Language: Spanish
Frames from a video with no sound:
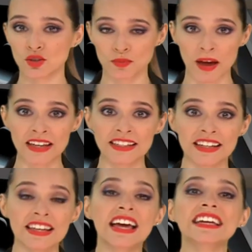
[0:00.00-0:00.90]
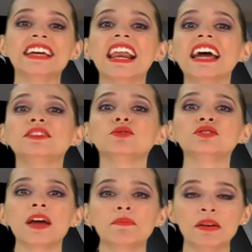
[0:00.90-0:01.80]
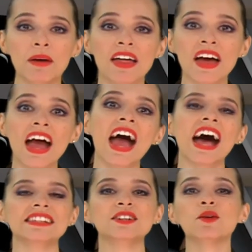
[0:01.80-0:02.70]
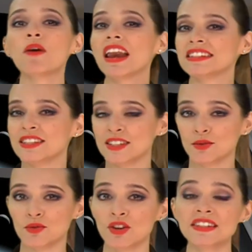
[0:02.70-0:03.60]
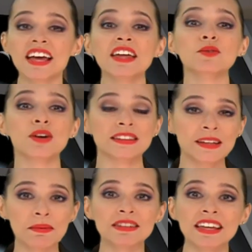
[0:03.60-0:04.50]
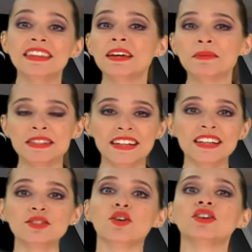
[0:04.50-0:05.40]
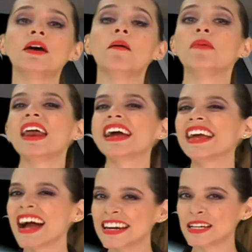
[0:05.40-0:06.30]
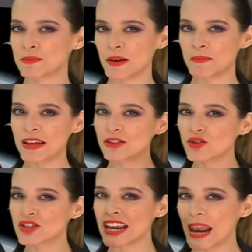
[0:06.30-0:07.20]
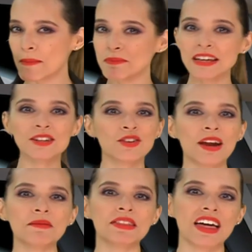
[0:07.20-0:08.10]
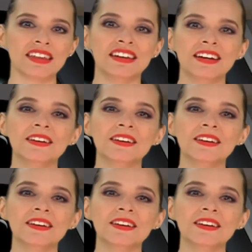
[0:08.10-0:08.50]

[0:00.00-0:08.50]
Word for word: de otros países y a la industria privada, así como a las instituciones educativas y de investigación, para que hagan experimentos en la microgravedad.